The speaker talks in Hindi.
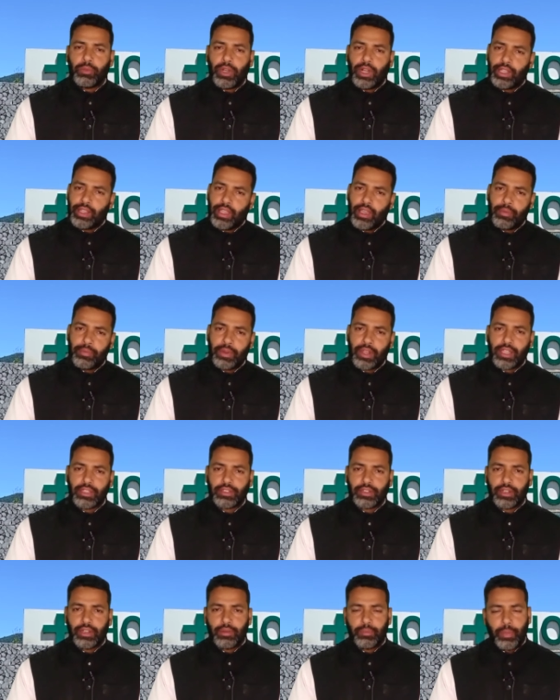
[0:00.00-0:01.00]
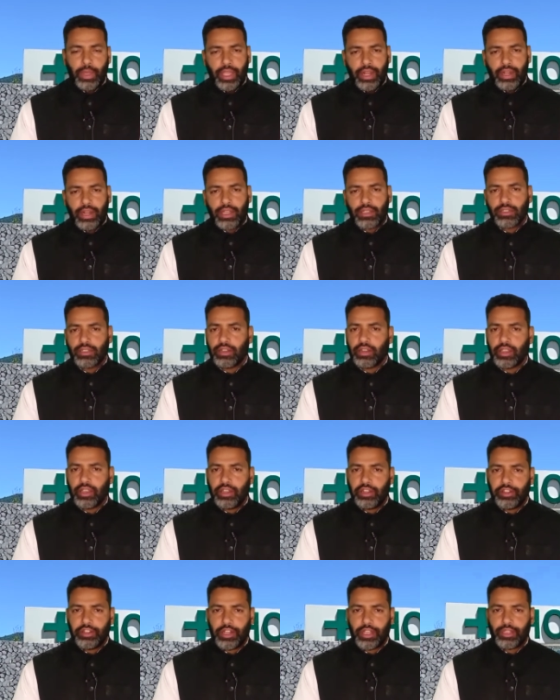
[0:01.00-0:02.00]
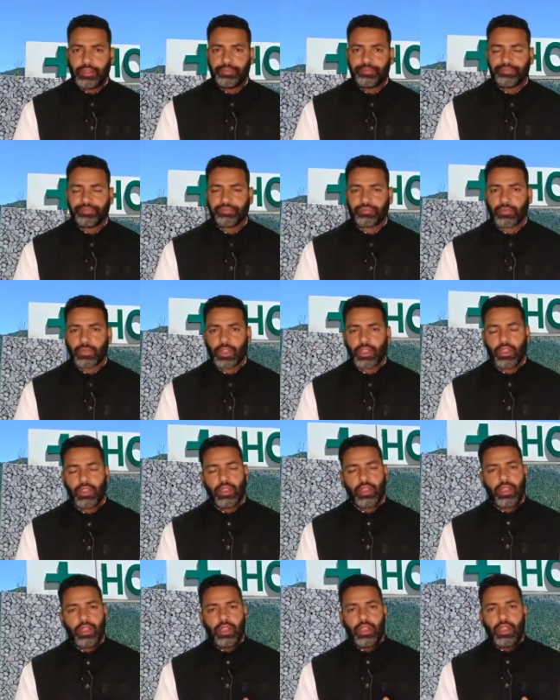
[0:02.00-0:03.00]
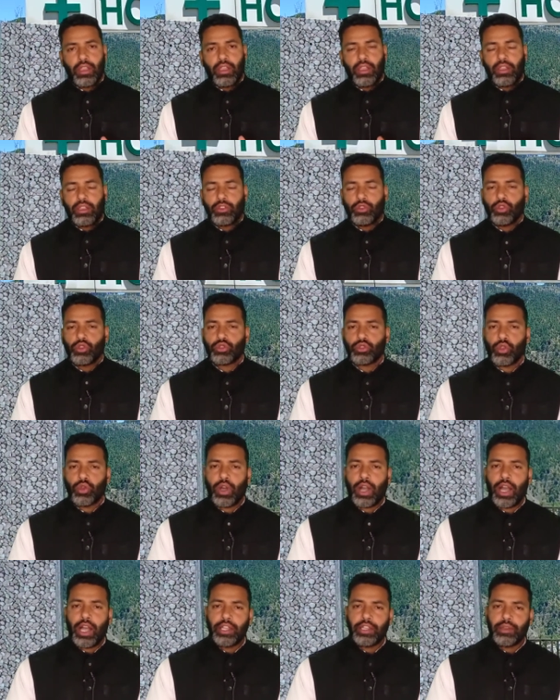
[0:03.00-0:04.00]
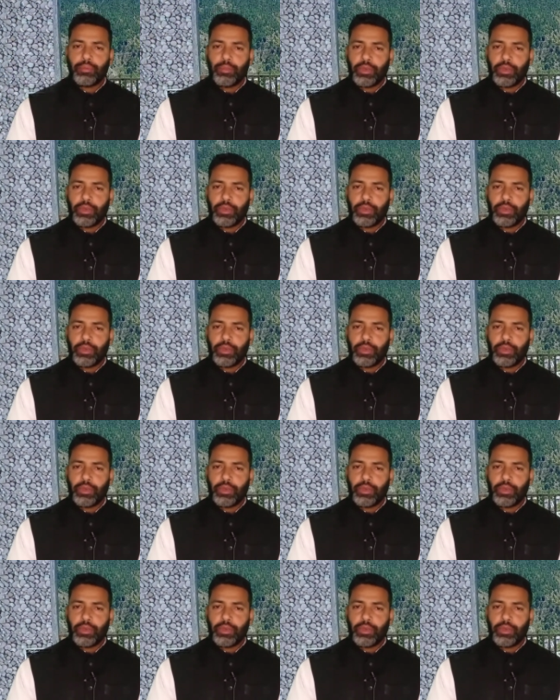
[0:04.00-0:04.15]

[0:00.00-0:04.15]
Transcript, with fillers: आदाब नाजरीन मैं नासिर के शाह दोस्तों आज